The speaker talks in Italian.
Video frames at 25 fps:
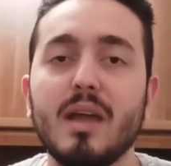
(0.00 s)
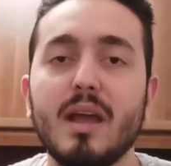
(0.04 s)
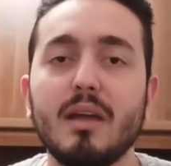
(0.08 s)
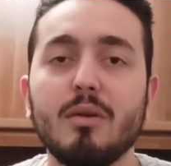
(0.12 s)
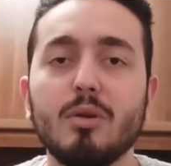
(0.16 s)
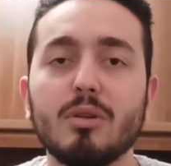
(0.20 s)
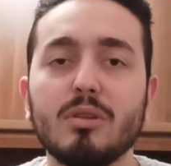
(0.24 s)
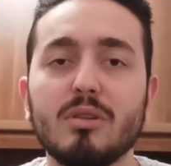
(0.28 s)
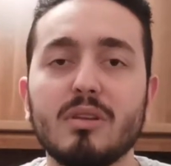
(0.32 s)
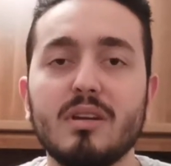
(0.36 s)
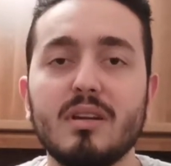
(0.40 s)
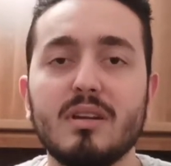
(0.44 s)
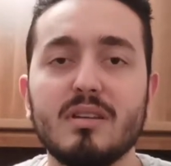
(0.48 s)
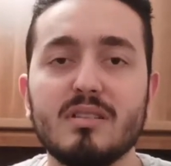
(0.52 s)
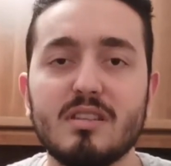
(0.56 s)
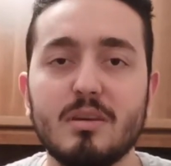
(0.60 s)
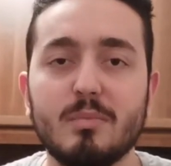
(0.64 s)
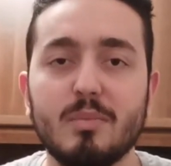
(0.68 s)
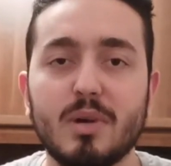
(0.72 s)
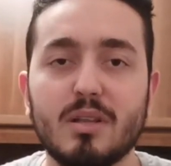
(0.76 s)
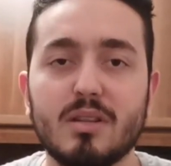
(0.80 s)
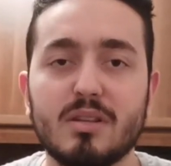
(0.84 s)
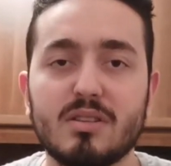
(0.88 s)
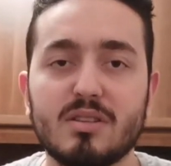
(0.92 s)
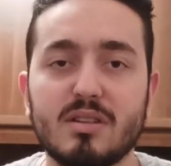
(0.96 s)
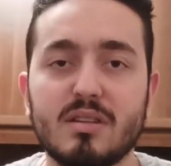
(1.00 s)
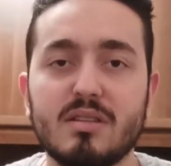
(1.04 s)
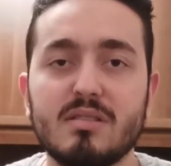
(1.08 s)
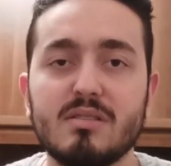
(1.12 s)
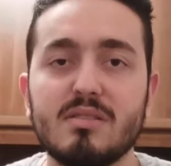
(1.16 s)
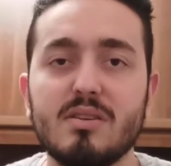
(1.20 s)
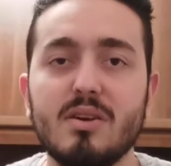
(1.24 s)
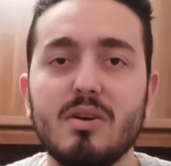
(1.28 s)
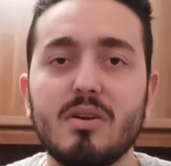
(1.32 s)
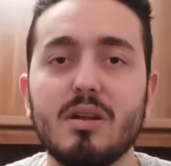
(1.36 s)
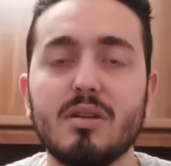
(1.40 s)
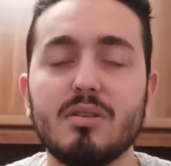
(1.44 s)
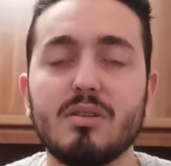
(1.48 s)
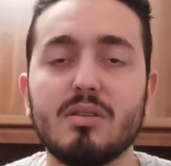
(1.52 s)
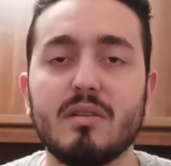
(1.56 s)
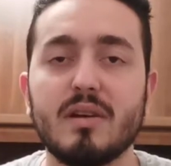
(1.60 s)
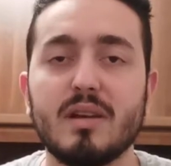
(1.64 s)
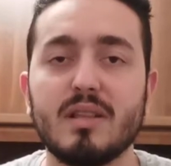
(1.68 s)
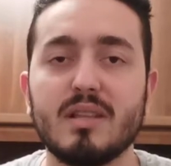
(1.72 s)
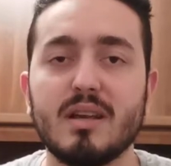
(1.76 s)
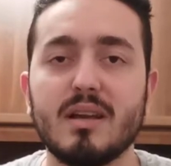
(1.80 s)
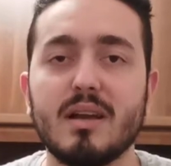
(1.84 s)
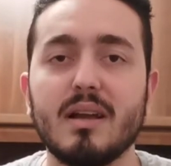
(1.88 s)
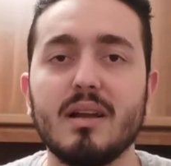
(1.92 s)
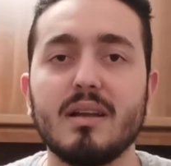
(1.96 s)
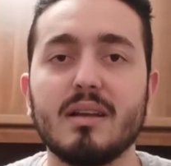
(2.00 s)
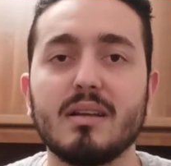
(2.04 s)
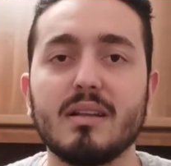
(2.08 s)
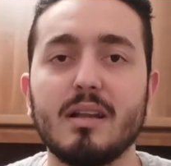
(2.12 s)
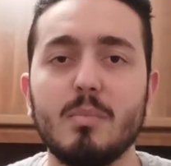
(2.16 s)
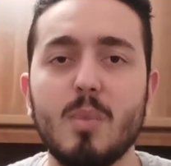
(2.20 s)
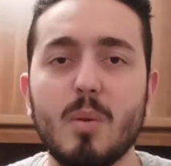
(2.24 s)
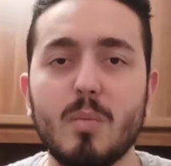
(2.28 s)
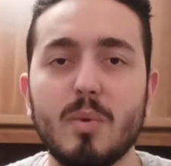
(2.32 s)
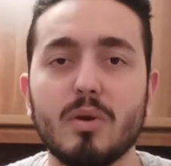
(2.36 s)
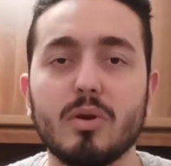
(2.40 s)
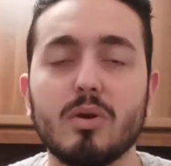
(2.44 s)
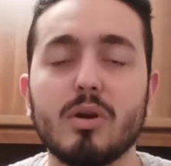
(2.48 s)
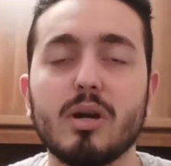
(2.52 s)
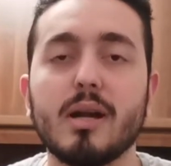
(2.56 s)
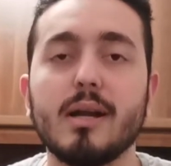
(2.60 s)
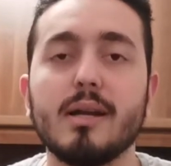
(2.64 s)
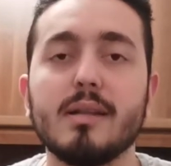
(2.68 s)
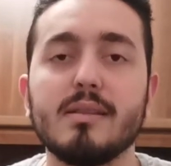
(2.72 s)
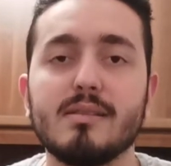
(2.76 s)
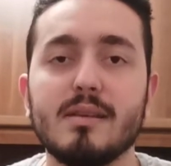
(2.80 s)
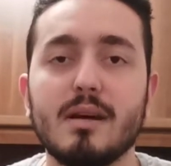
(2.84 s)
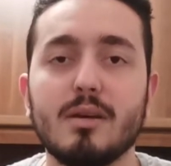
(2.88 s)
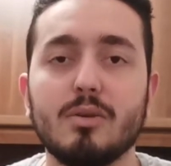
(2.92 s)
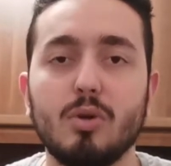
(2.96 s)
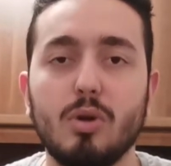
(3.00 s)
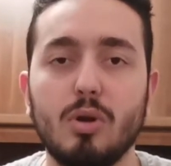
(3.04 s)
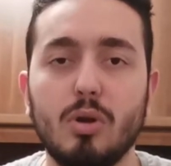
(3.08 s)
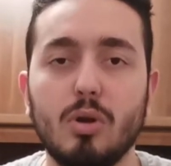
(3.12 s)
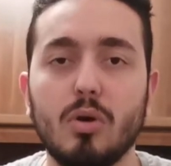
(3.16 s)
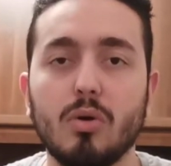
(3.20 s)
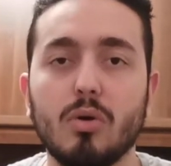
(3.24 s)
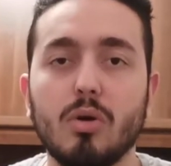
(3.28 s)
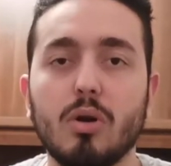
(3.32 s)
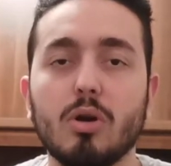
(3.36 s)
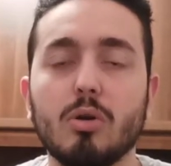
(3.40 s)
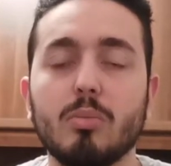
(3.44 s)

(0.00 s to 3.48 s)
Inoltre, sempre in descrizione, troverete anche il link del mio amico che ha realizzato il logo,